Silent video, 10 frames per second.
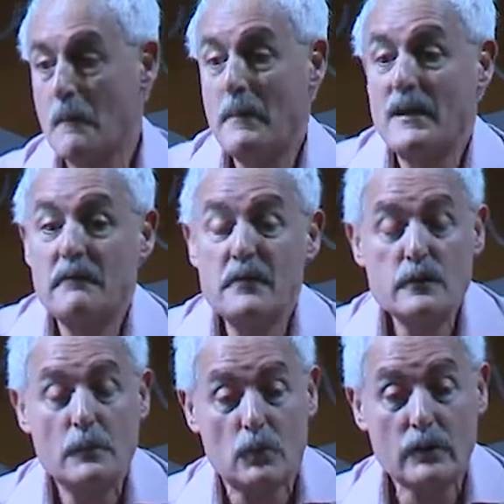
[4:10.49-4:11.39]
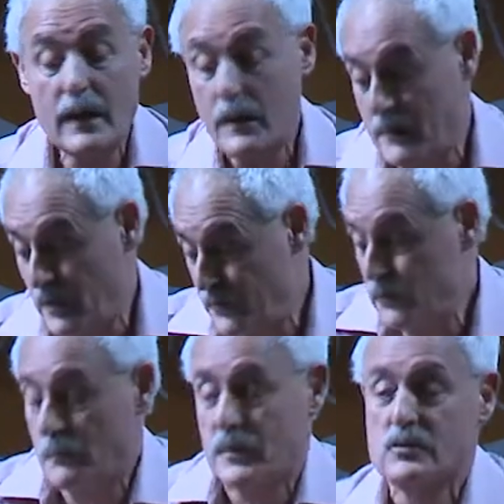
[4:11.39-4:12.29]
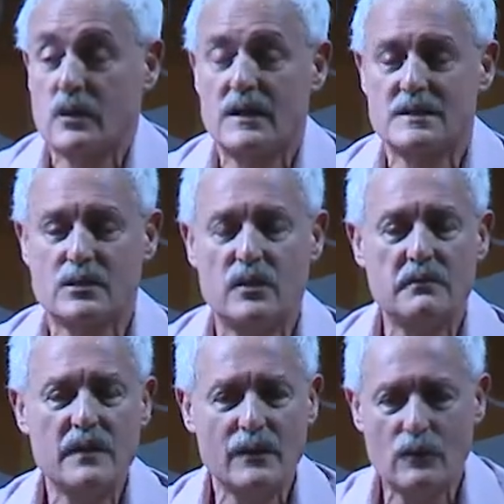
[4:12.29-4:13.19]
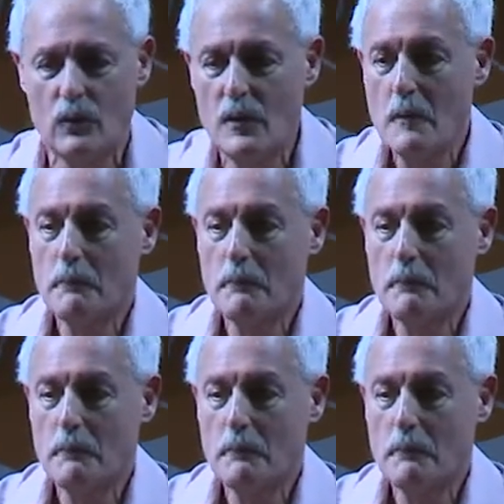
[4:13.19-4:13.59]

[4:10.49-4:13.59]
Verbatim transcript: ¿Beneficio por qué? Beneficio por esto que les estoy diciendo,